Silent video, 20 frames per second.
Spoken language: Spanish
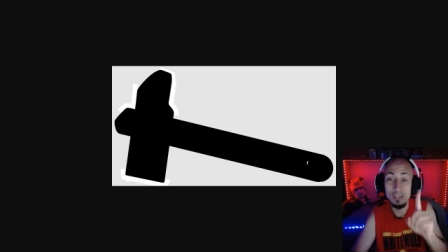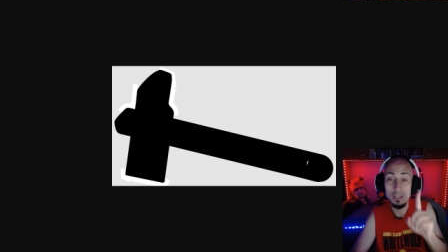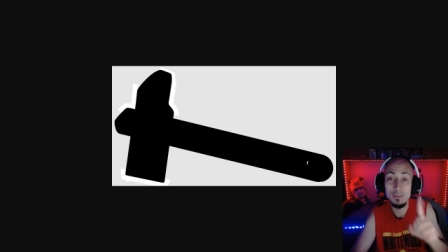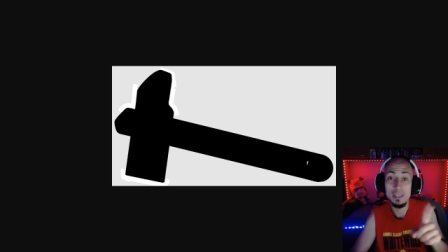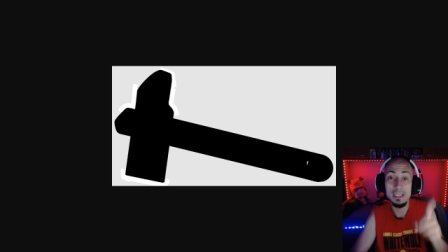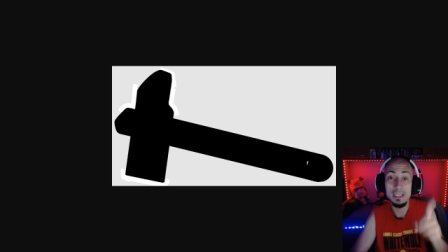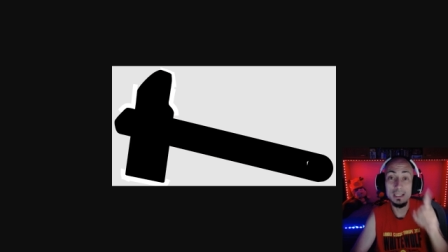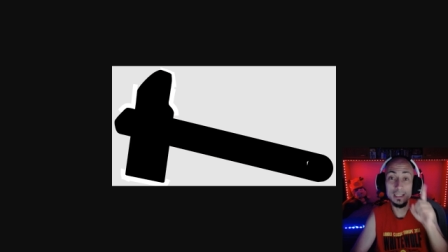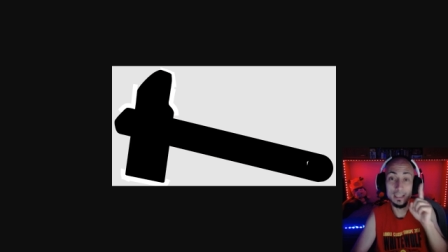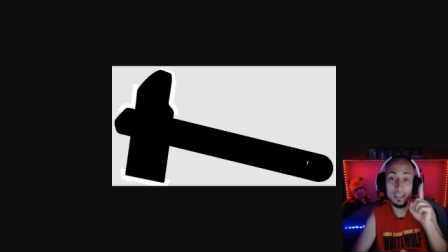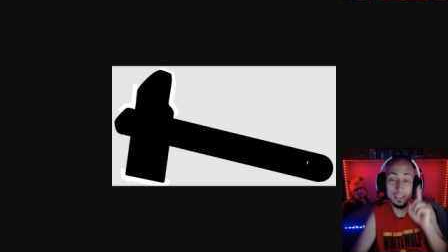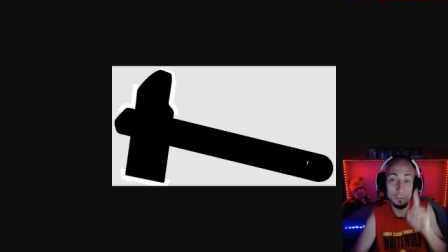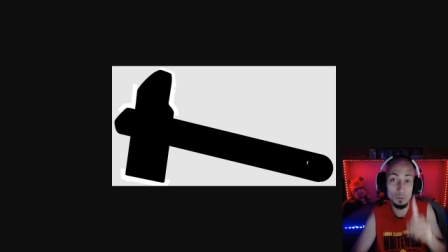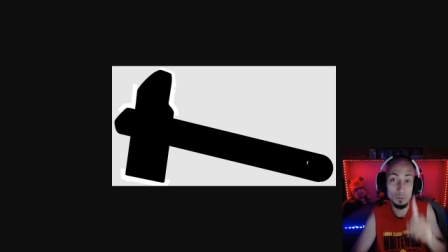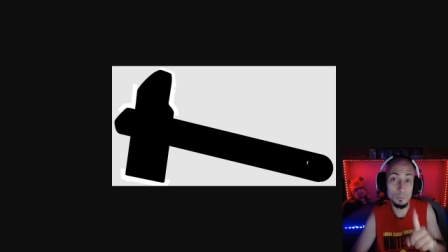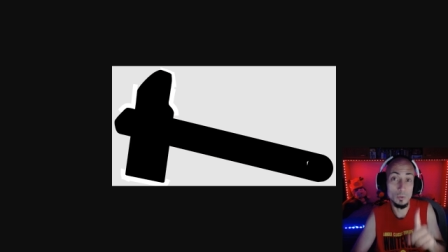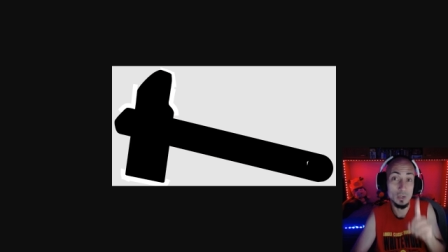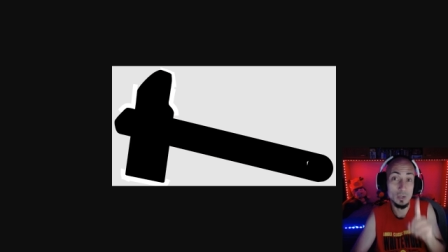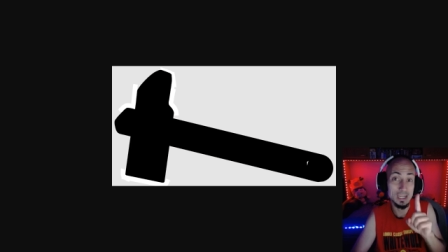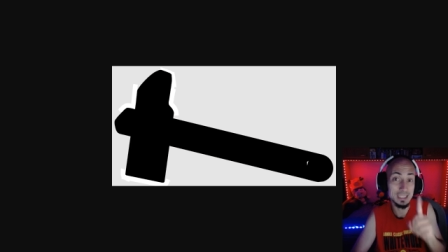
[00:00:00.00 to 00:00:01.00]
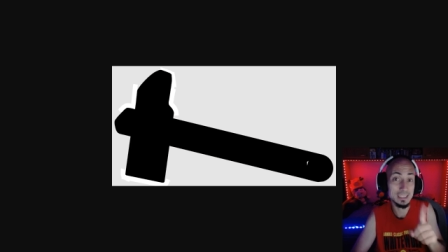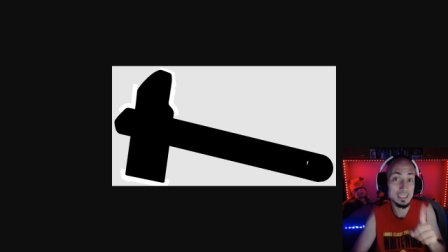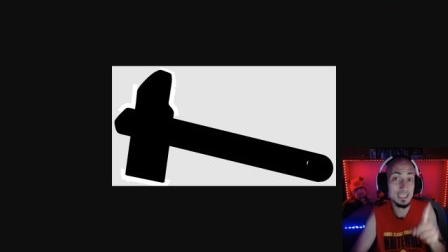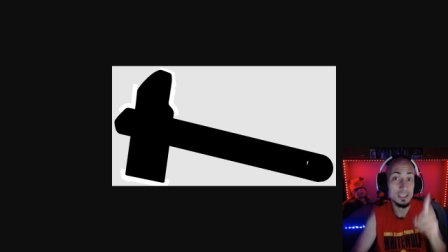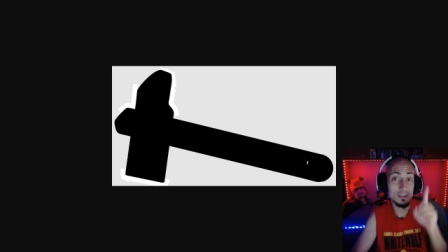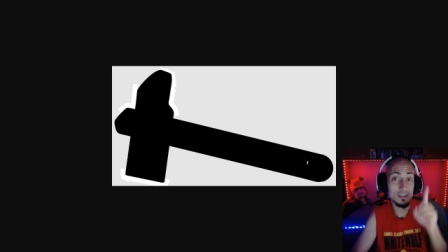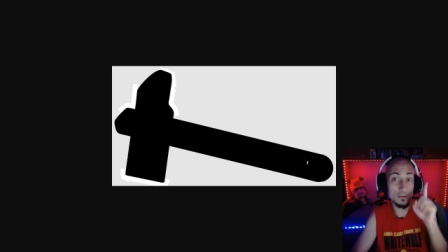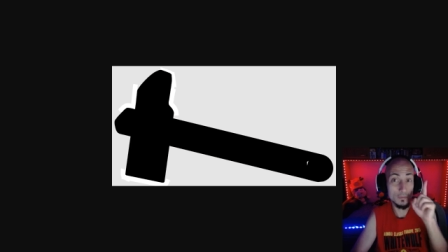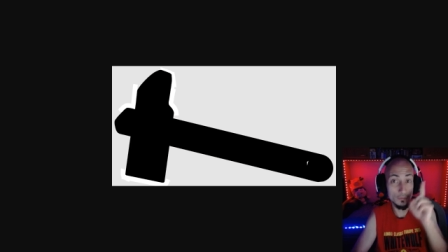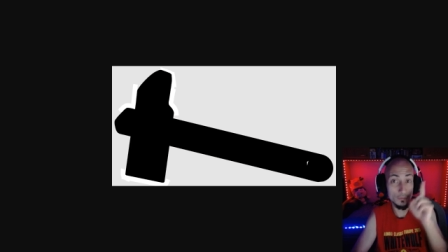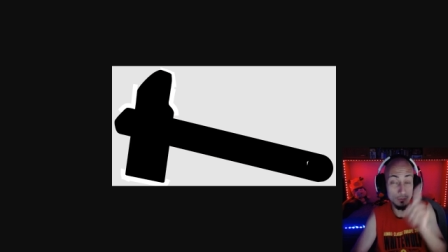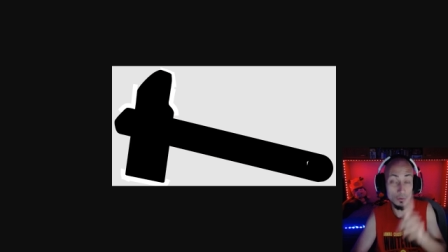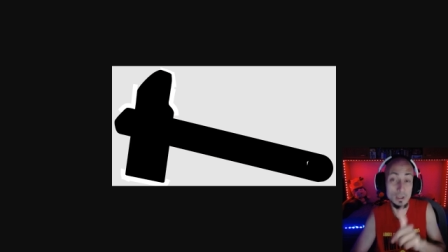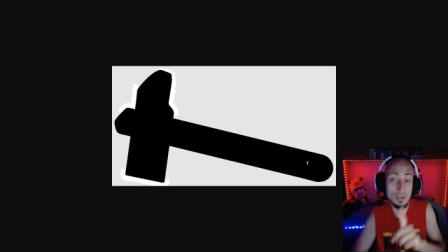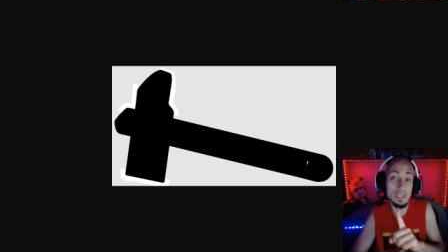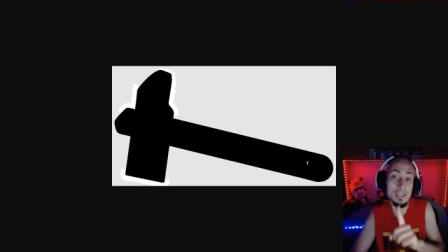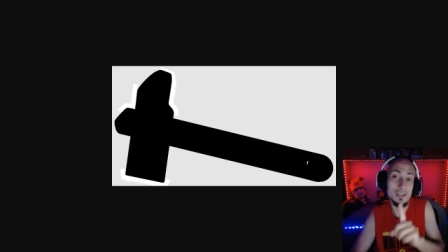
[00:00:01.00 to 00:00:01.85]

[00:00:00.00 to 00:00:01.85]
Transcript: Magic que tuvo cartas foil,